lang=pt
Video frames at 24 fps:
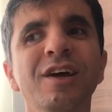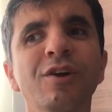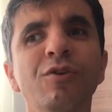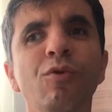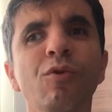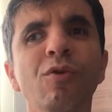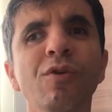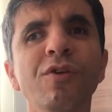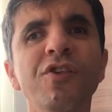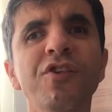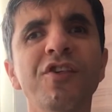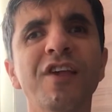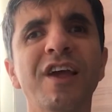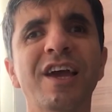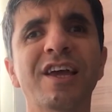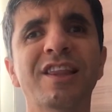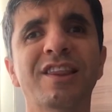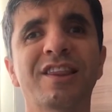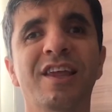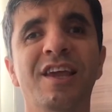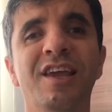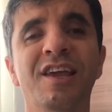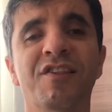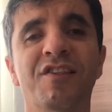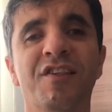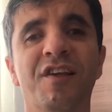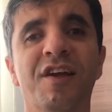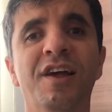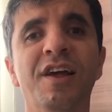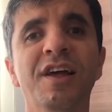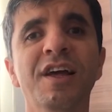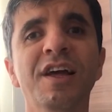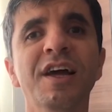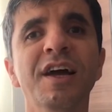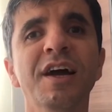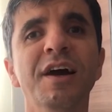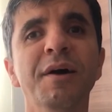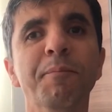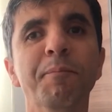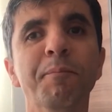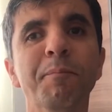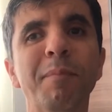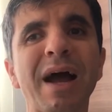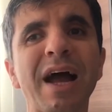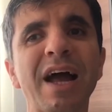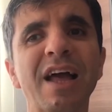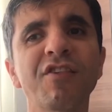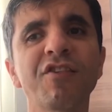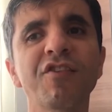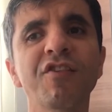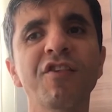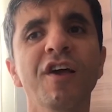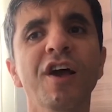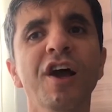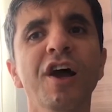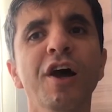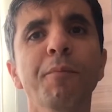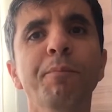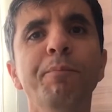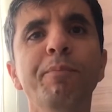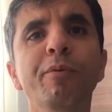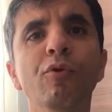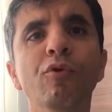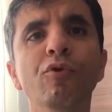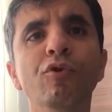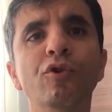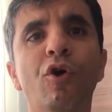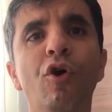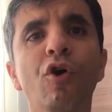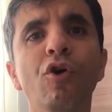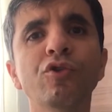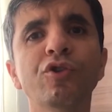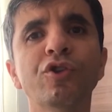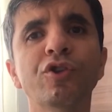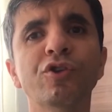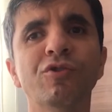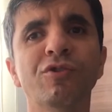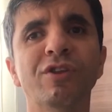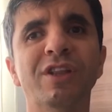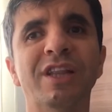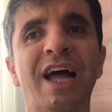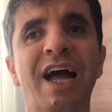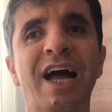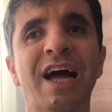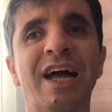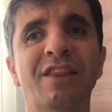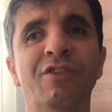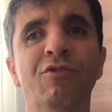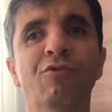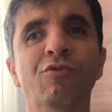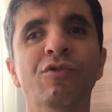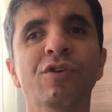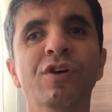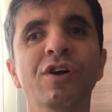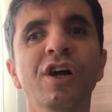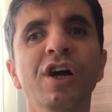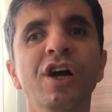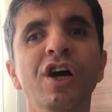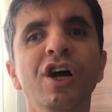com certeza, mas por outro lado,